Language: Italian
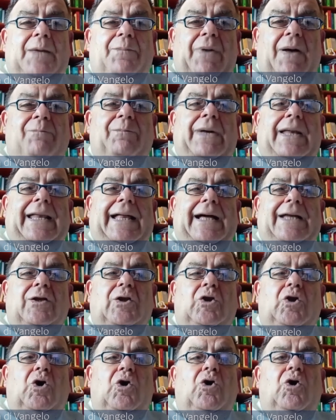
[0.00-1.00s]

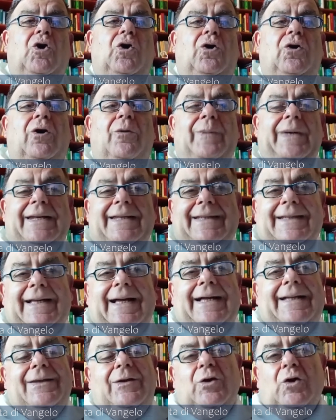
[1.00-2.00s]
Pappalardo,
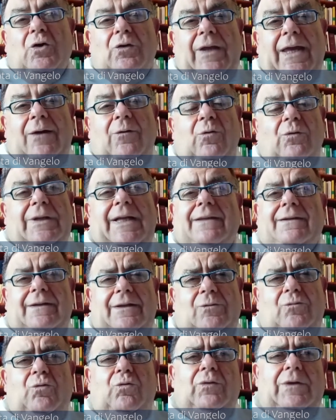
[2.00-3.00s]
l'omertà non è
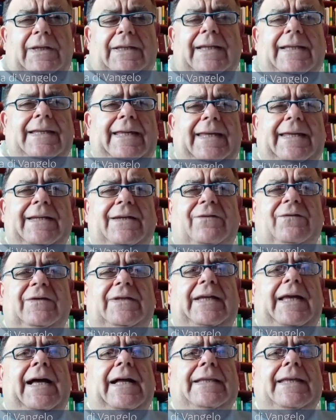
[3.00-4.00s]
un'attitudine dei
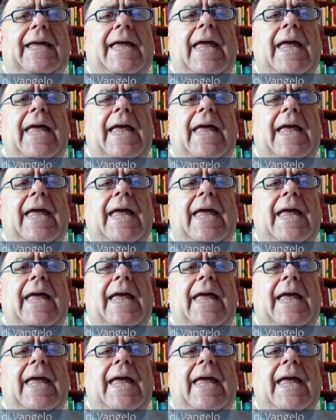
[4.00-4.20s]
cristiani.